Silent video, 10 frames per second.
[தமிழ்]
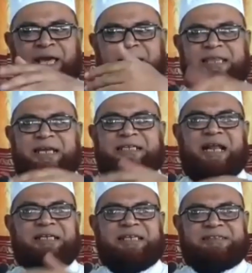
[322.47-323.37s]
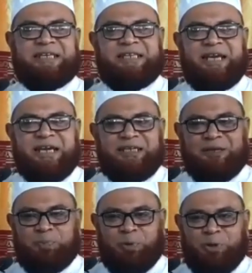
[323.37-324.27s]
எத்தனை ஜனாசா செய்தியை
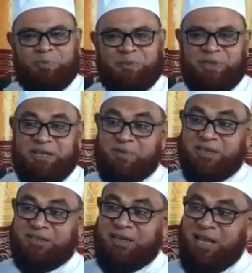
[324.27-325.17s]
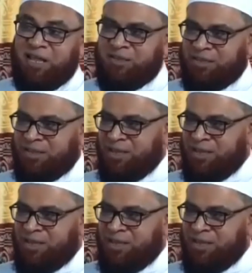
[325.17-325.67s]
கேட்கப் போகிறோம் என்பது நமக்கு தெரியாது